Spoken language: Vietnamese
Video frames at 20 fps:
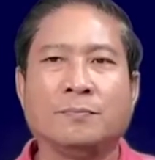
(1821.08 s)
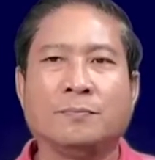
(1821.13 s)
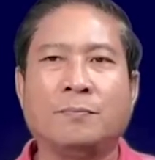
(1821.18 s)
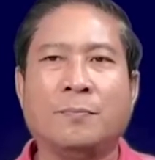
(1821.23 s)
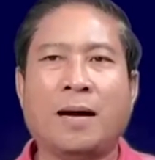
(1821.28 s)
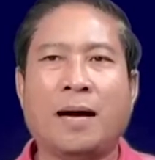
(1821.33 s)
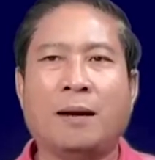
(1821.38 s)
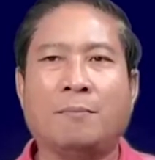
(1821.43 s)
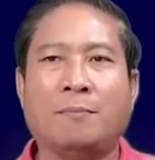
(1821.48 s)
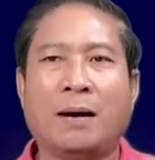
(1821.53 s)

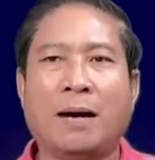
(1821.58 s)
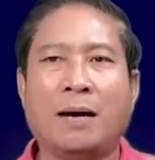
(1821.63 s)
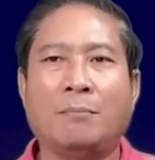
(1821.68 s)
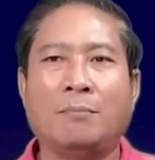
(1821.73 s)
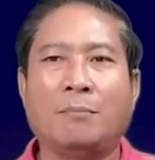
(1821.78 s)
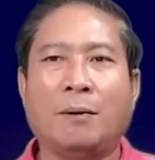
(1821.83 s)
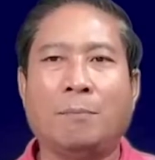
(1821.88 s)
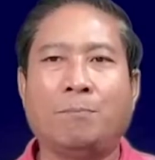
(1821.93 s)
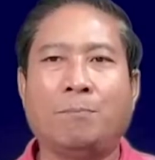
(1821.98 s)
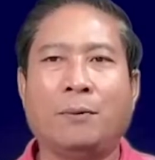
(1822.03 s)
bà bảo
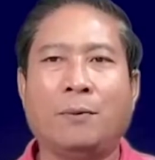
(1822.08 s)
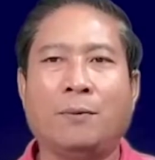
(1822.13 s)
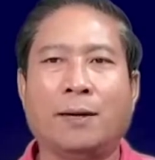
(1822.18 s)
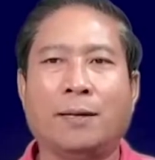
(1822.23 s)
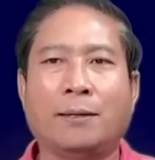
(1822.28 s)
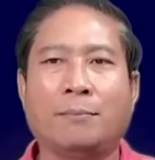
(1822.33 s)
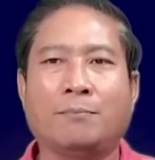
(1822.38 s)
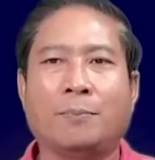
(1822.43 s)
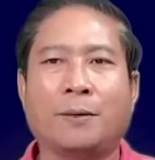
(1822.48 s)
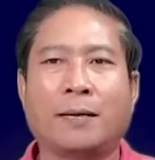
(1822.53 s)
mà
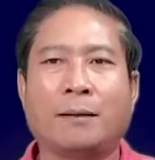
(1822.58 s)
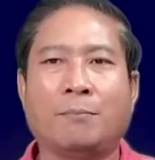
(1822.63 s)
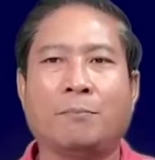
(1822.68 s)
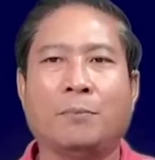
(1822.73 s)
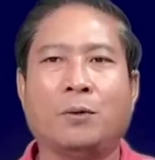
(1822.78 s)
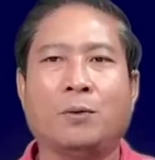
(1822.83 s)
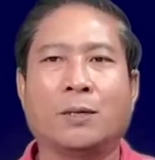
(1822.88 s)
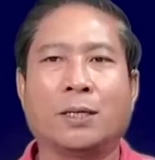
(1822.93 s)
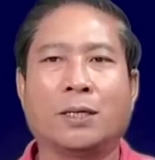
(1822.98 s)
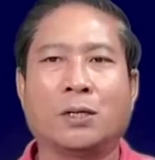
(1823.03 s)
con
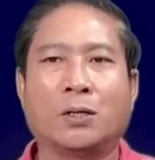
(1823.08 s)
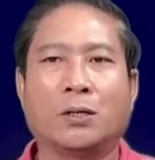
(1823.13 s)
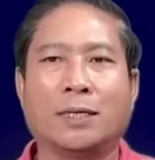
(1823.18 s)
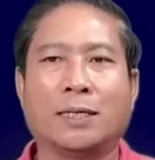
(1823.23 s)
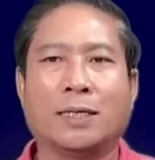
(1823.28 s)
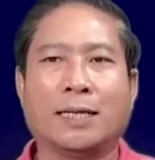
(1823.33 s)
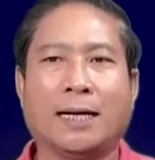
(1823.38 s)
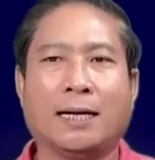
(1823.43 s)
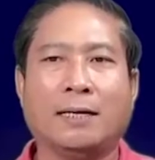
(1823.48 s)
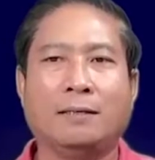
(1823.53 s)
pram buồn
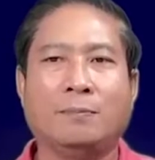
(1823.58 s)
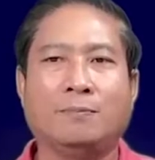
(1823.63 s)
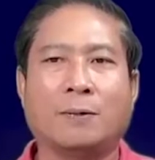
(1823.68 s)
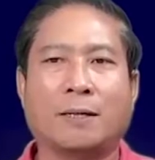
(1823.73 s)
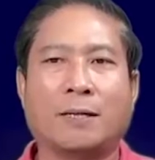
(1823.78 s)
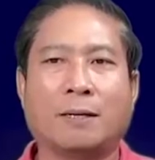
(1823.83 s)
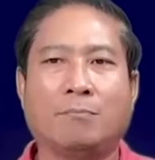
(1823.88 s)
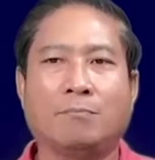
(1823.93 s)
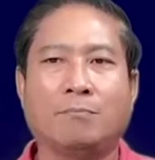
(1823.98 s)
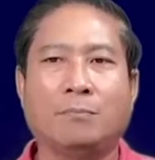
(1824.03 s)
rồi cay
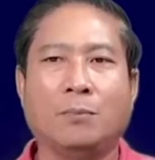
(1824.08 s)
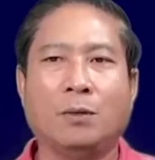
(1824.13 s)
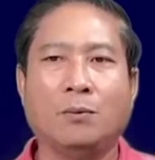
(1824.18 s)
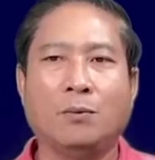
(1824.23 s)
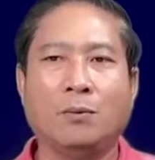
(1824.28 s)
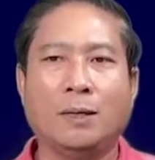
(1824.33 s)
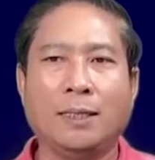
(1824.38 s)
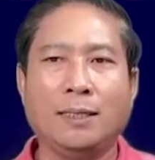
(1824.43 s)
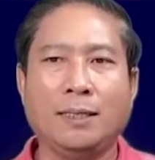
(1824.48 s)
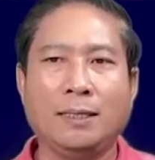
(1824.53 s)
pram
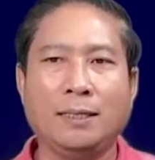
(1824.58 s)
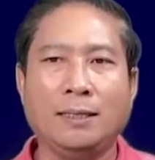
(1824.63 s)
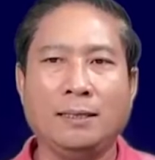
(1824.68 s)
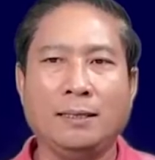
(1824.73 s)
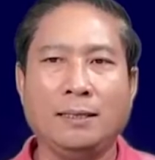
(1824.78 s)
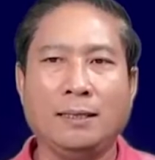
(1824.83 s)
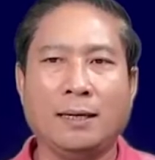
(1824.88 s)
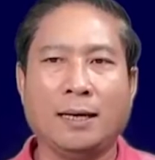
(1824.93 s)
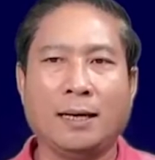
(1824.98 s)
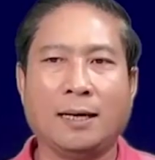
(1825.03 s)
muối
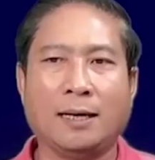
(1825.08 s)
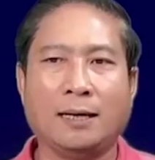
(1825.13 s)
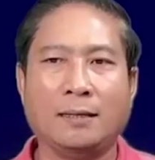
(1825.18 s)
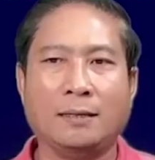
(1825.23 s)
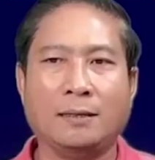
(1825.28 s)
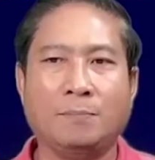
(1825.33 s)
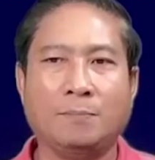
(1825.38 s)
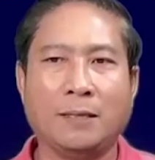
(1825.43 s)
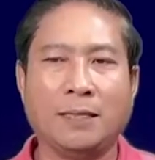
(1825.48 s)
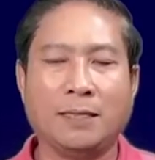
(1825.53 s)

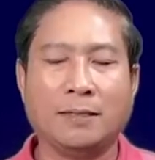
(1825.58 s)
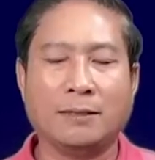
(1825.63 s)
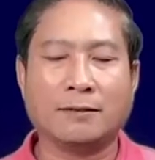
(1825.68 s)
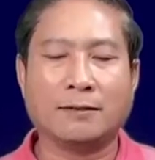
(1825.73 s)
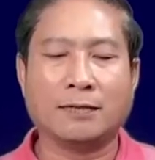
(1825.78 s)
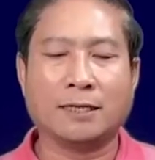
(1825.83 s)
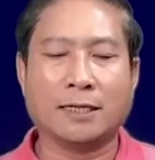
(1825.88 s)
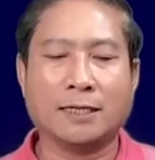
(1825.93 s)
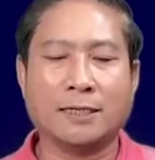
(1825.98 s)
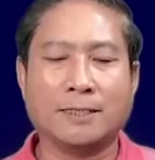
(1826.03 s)
hai thịt
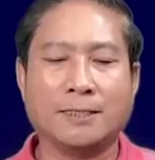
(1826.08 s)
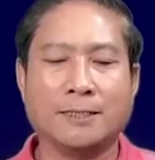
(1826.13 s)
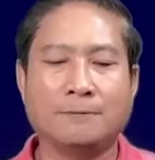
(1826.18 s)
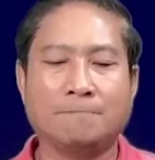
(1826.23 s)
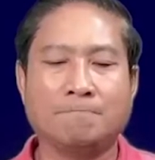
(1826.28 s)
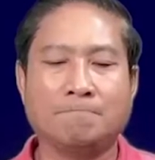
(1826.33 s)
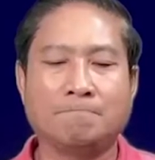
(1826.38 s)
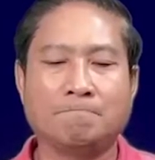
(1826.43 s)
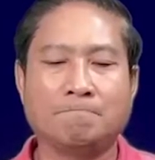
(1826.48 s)
sấy